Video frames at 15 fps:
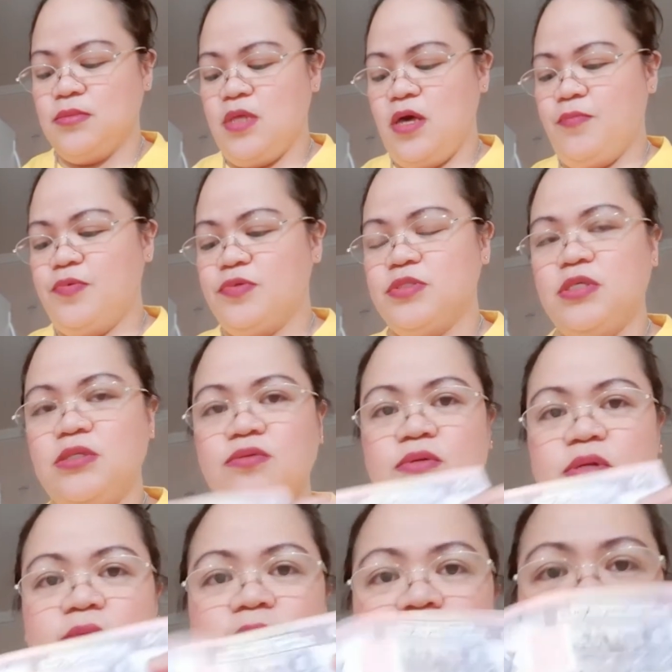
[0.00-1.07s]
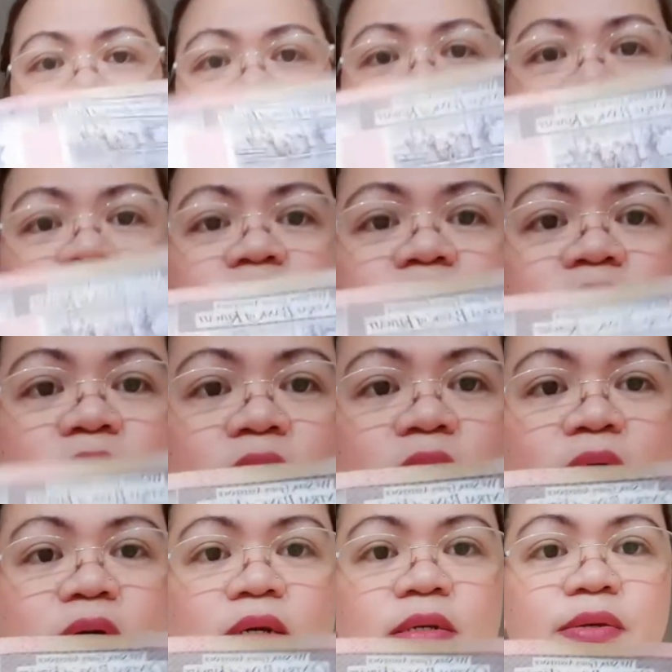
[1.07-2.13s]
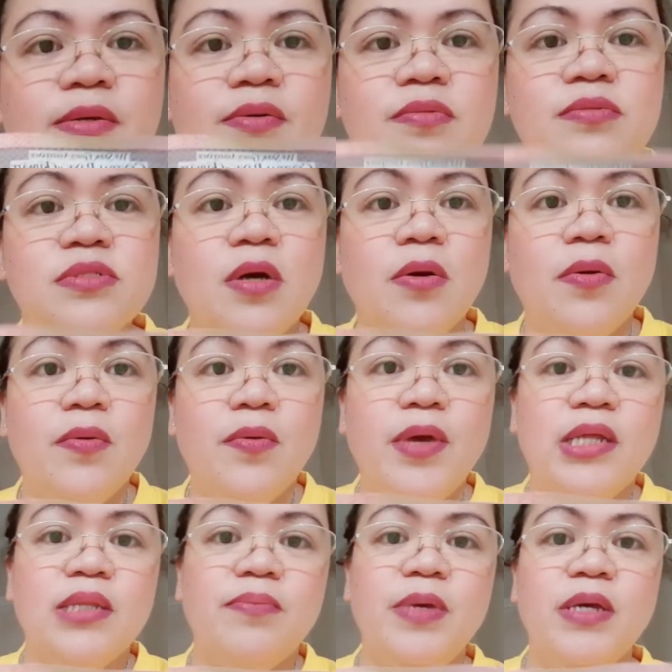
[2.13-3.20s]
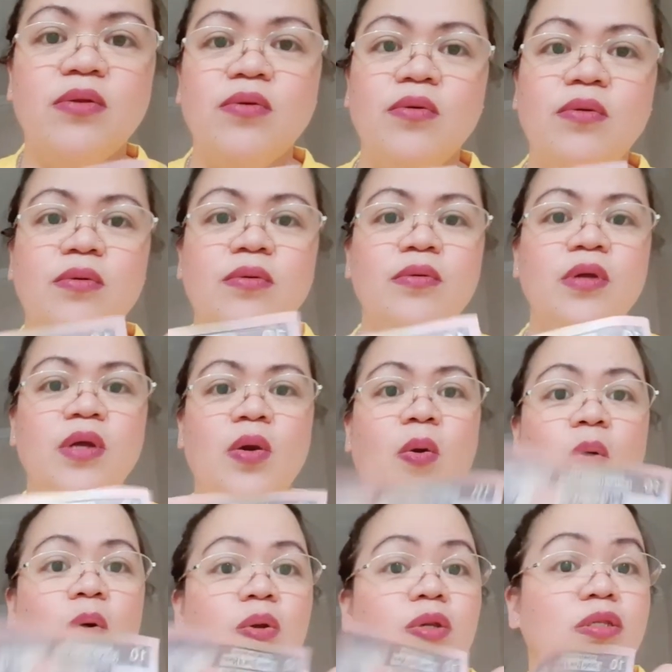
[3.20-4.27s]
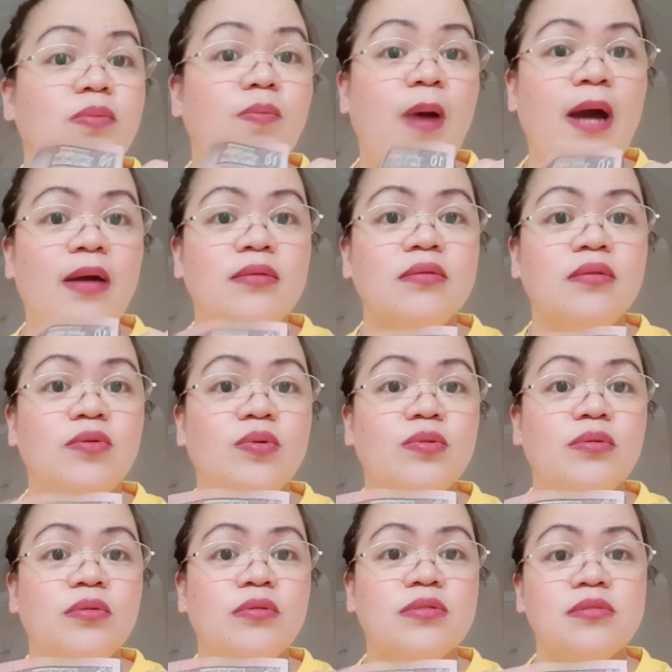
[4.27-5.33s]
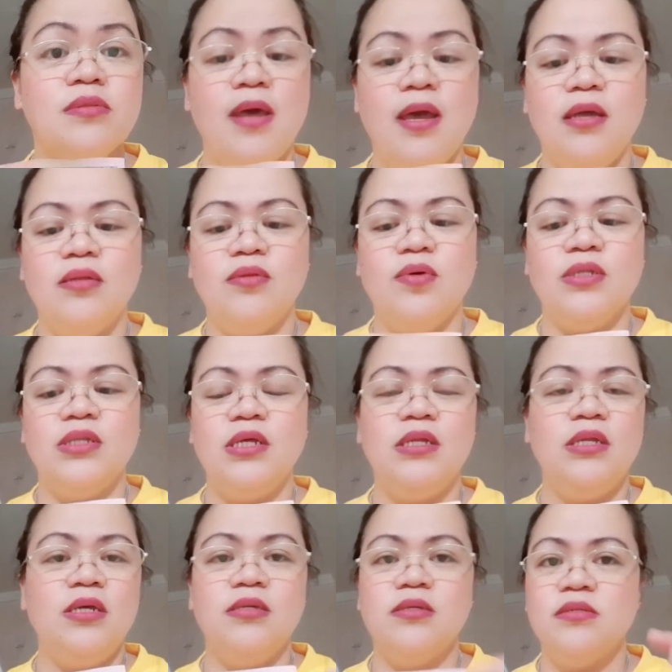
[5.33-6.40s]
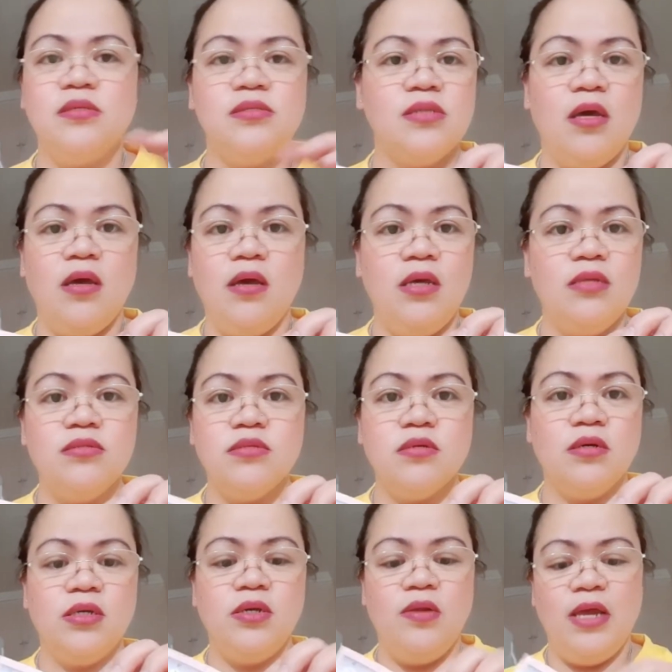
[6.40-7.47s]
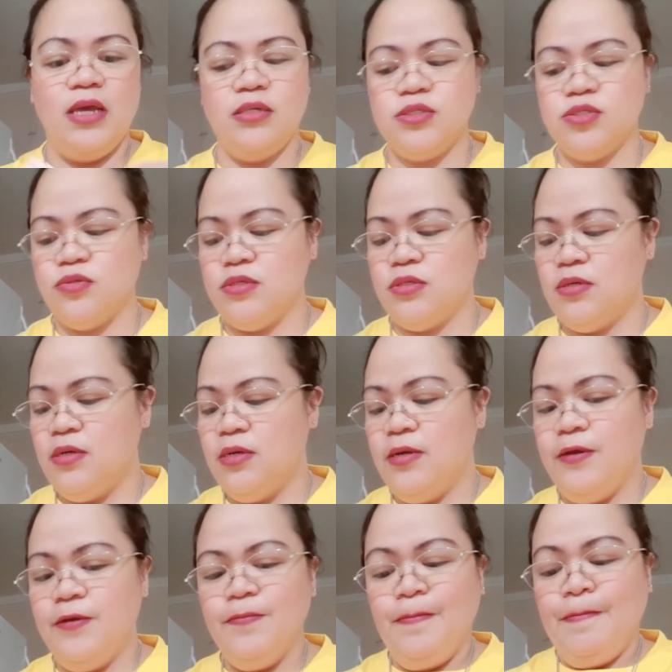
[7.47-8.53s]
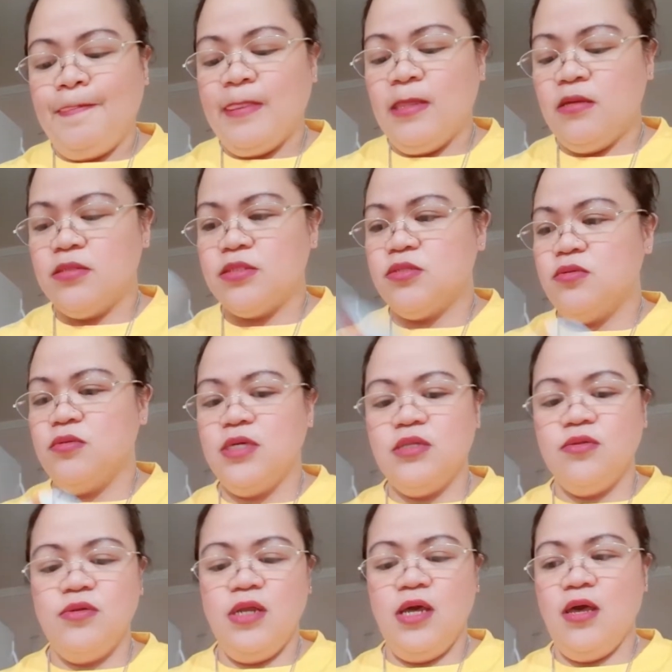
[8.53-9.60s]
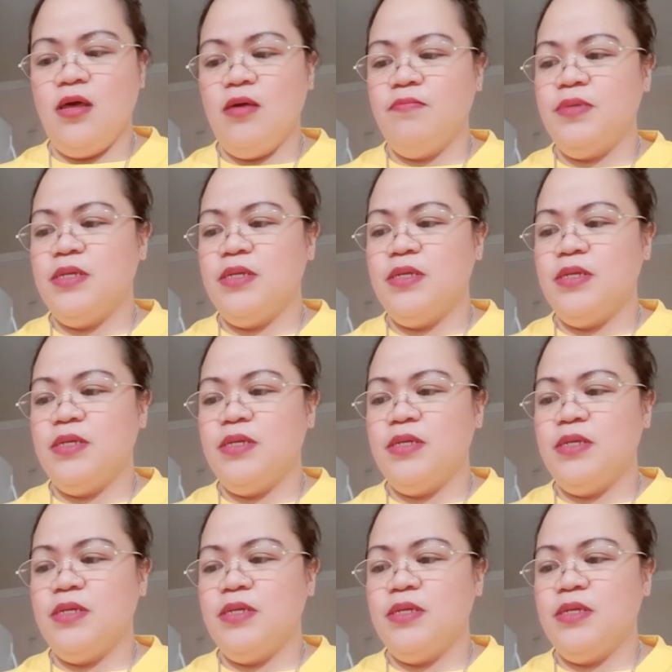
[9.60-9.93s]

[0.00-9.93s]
Tapos ito naman yung sa Kuwait. Pero old banknotes na ito at hindi na siya sa in circulation. So ito na ang